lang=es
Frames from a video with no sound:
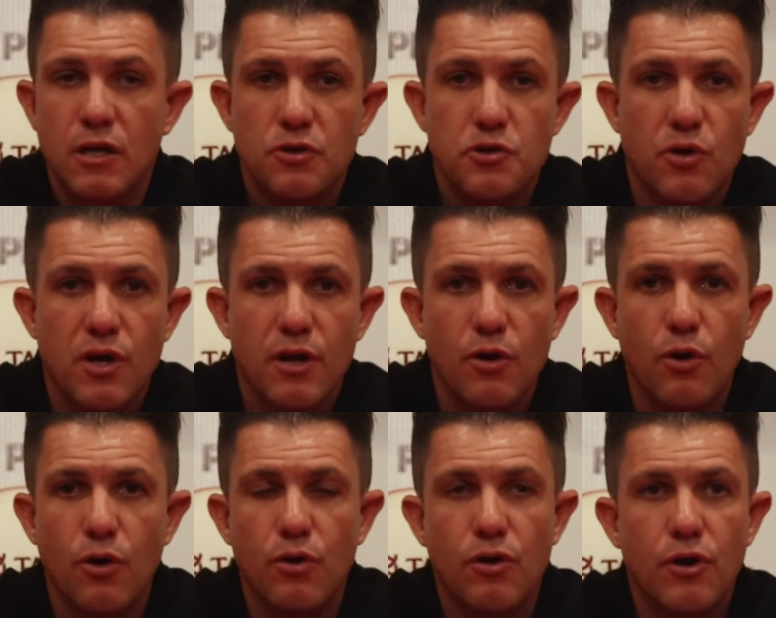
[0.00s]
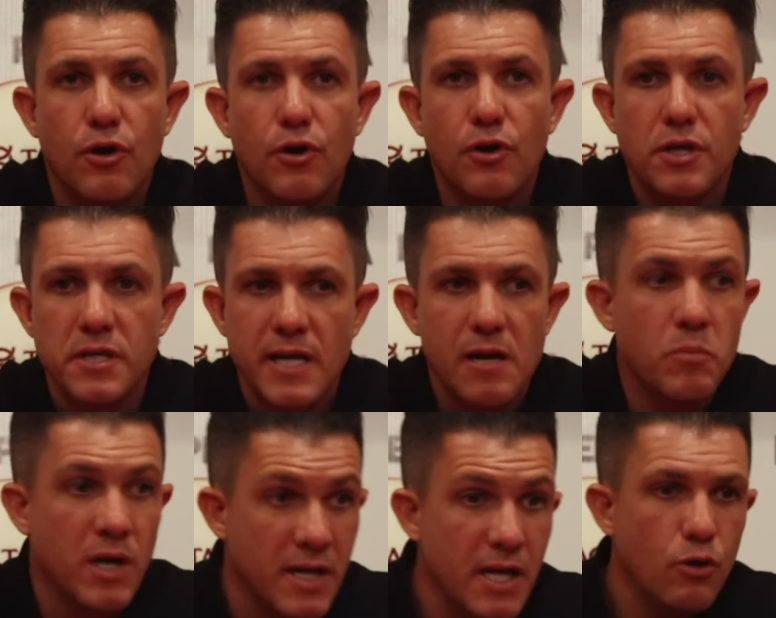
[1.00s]
Yo creo que en el
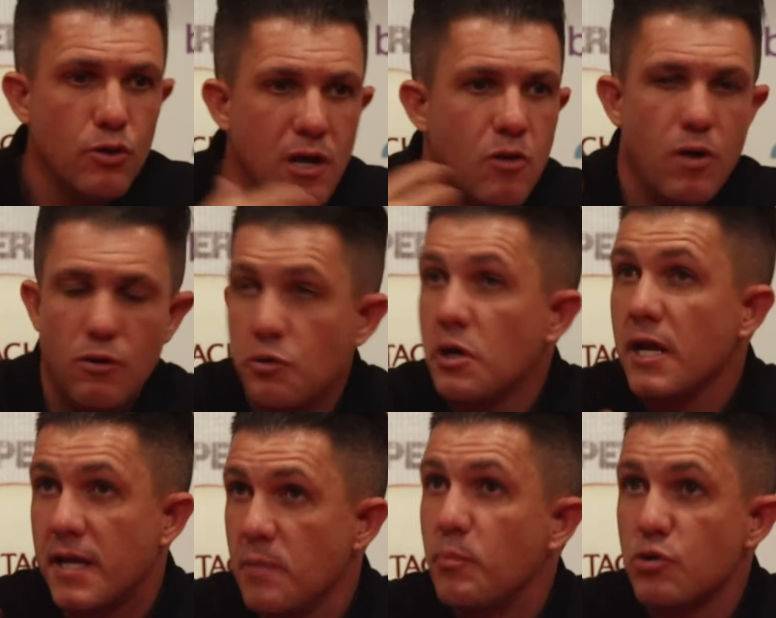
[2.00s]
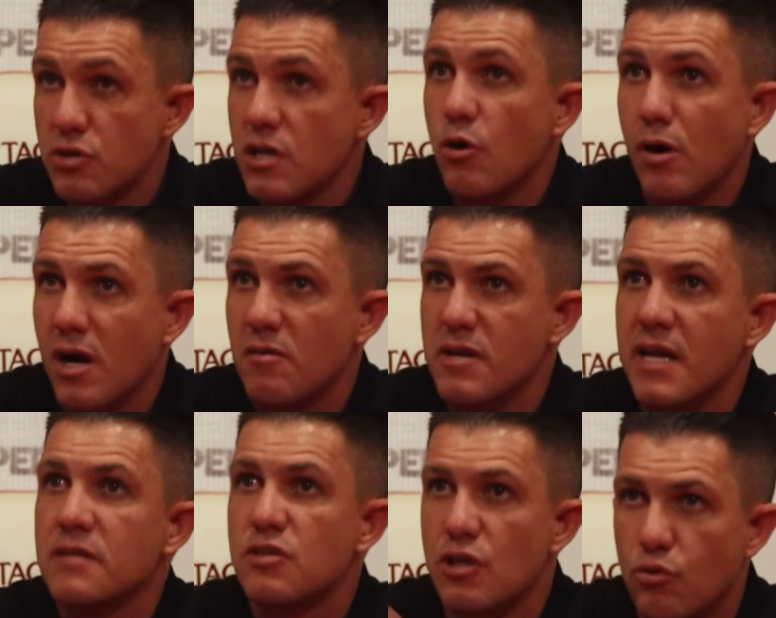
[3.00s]
manejo del balón el equipo sí juega
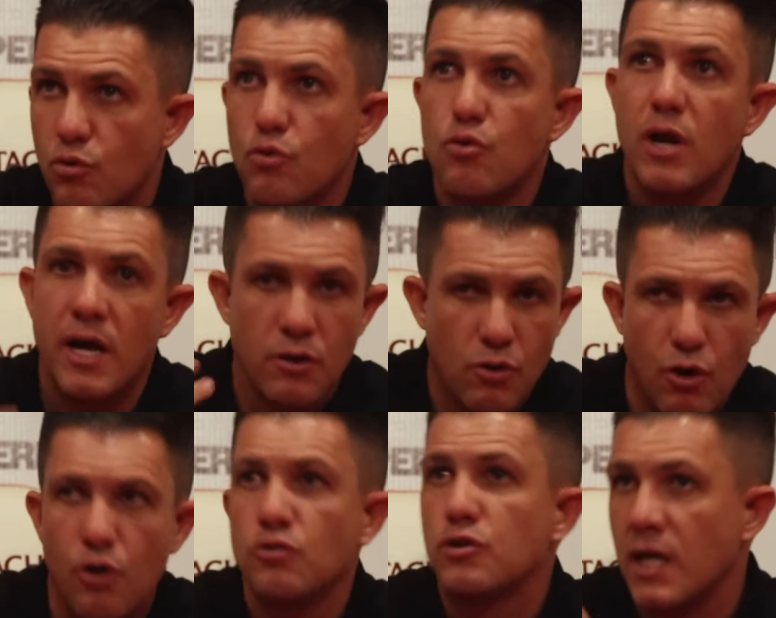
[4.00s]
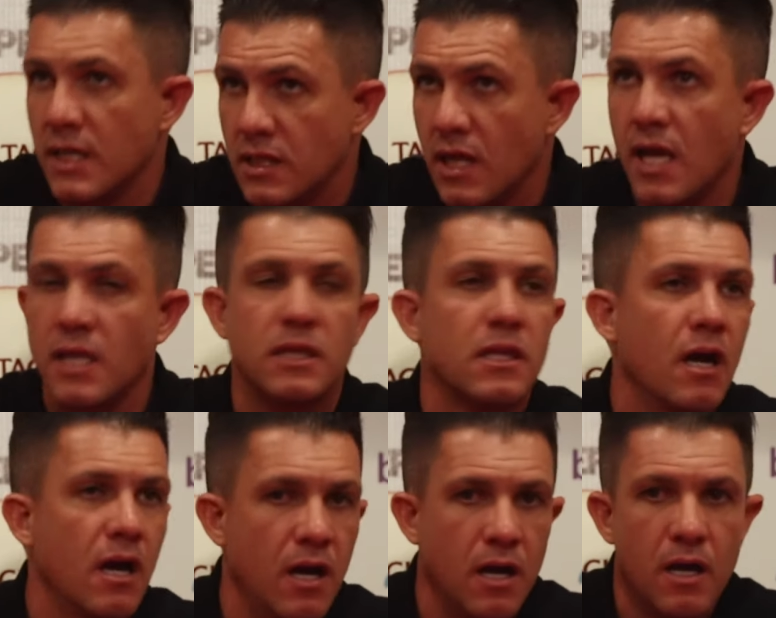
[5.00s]
bien, circula, contra
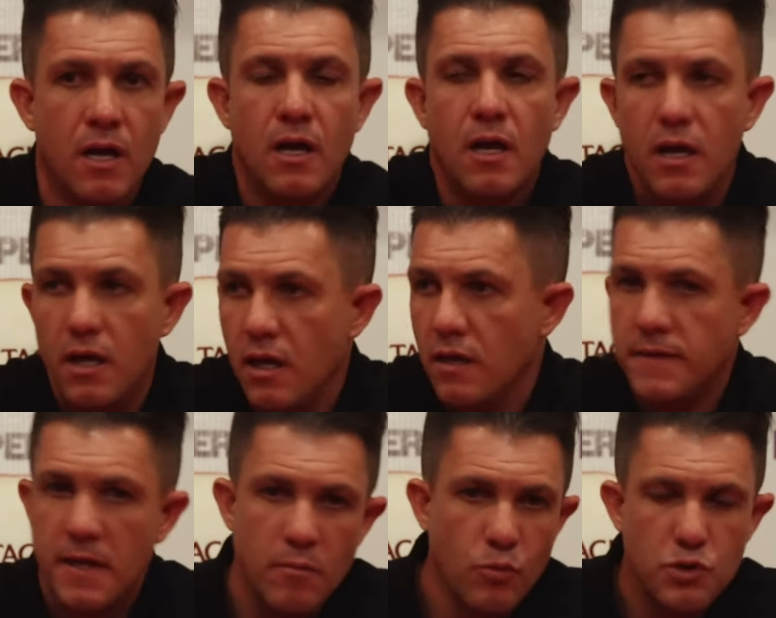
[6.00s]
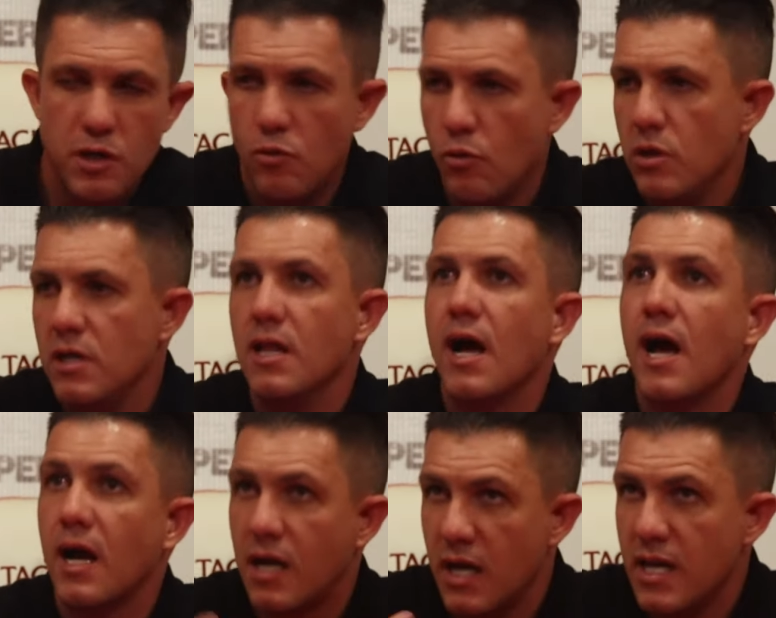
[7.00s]
intenta, eh, tiene mucha
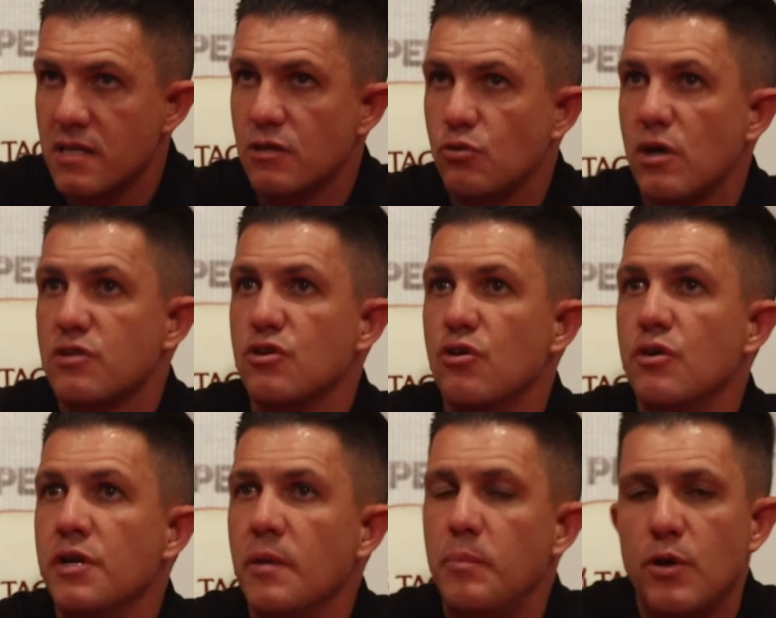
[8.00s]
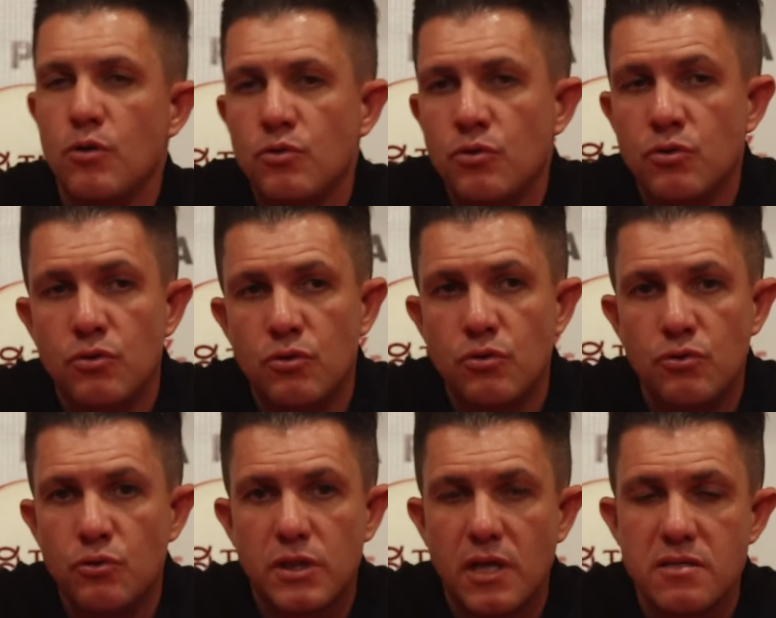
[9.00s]
movilidad, cría situaciones, pero no,
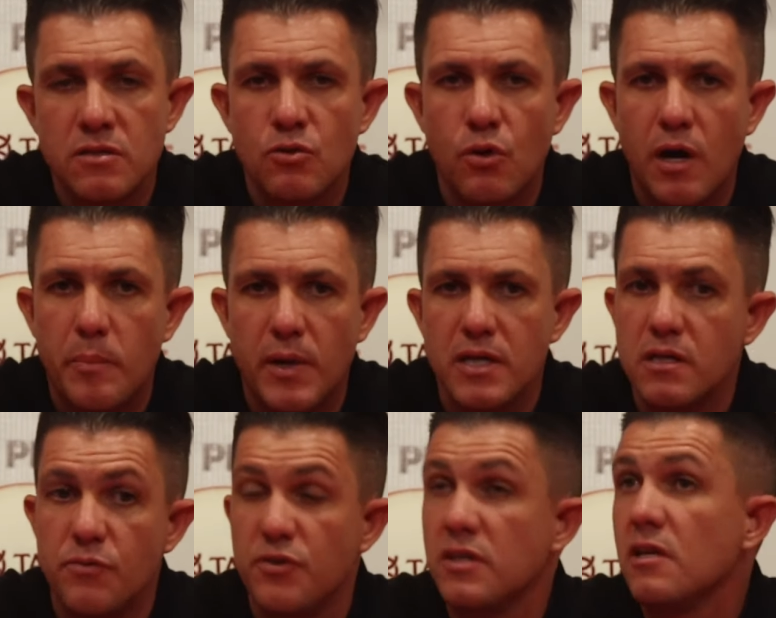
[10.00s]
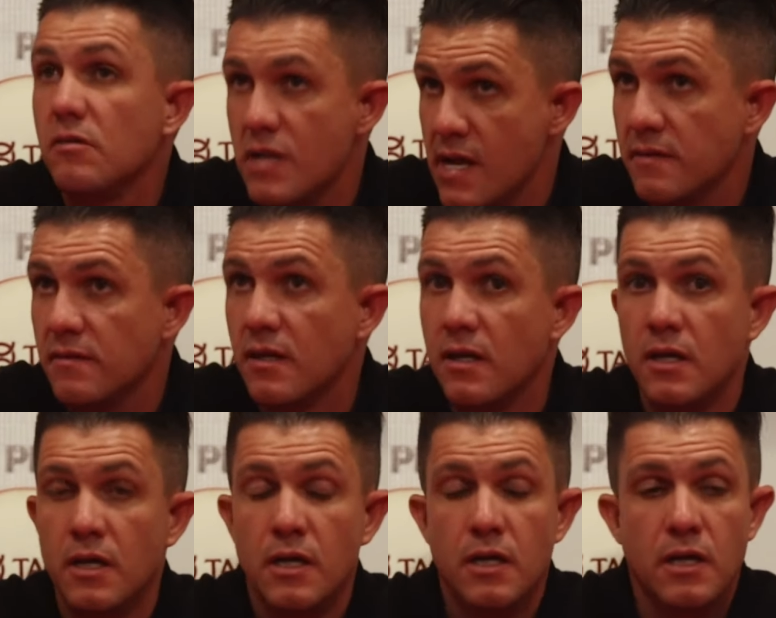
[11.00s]
no está siendo capaz de definir bien.
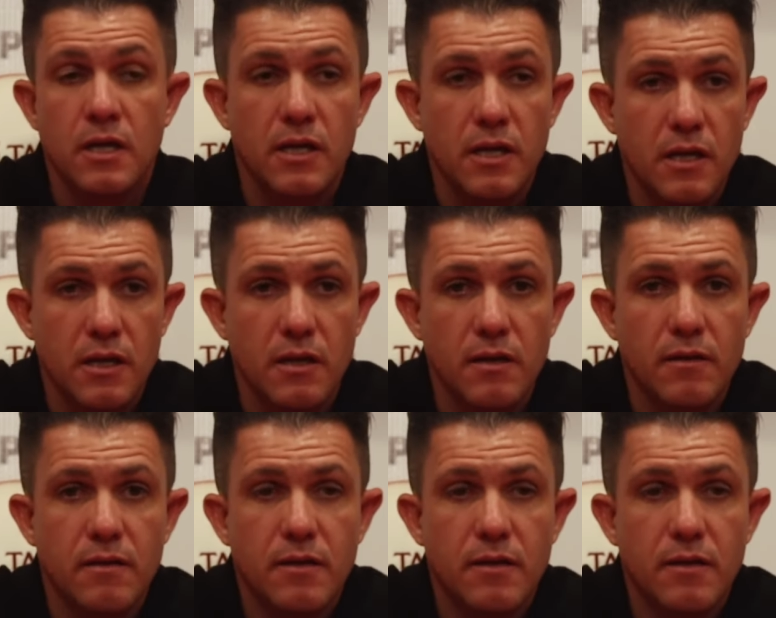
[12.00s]
Eh,